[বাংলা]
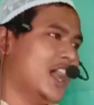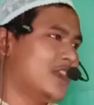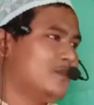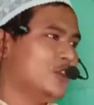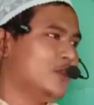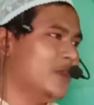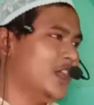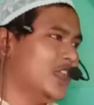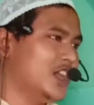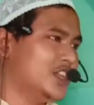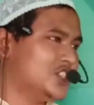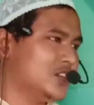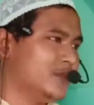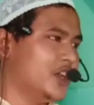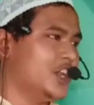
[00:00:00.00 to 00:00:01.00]
আর মোবাইল
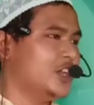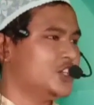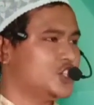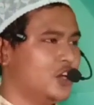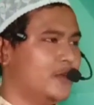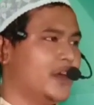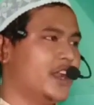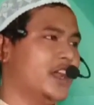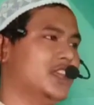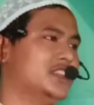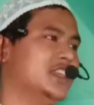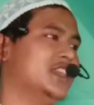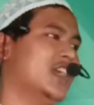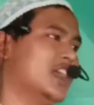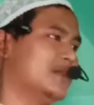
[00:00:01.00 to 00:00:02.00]
আছে মানে সবার
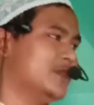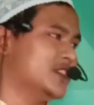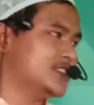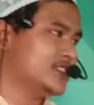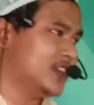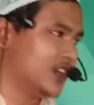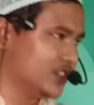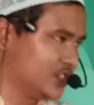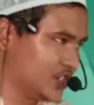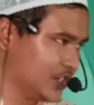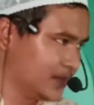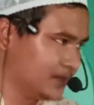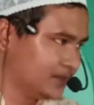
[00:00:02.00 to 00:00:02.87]
হাতে গান বাজনা আছে